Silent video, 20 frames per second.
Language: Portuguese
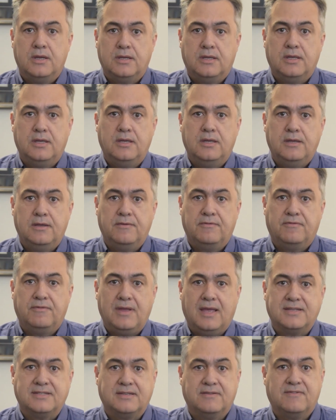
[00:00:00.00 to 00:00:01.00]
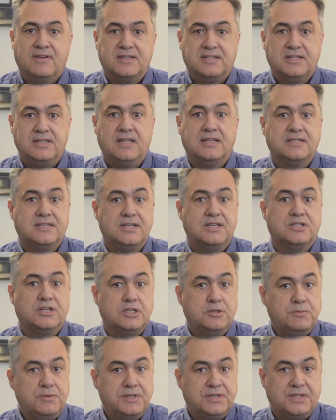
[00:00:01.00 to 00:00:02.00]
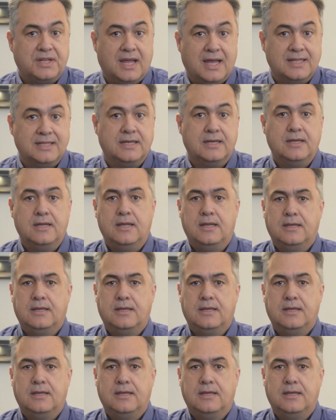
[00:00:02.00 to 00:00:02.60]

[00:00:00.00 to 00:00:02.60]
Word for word: que essa vacina seja administrada.